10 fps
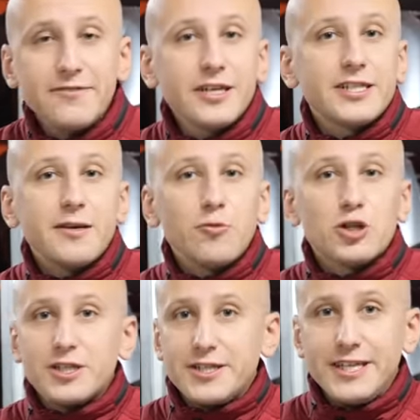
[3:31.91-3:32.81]
двигатель
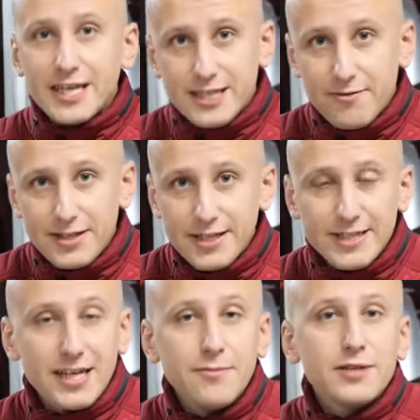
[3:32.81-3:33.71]
может не
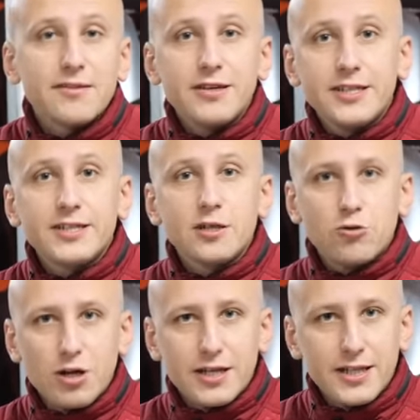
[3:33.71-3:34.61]
заводиться, либо заводиться
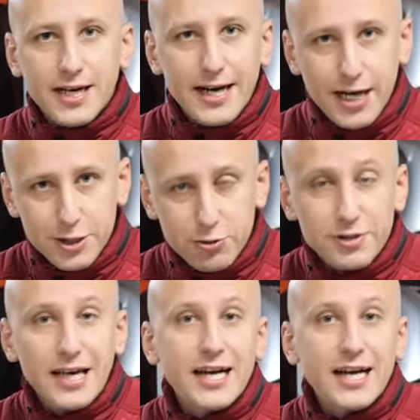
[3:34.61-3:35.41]
только на горячую.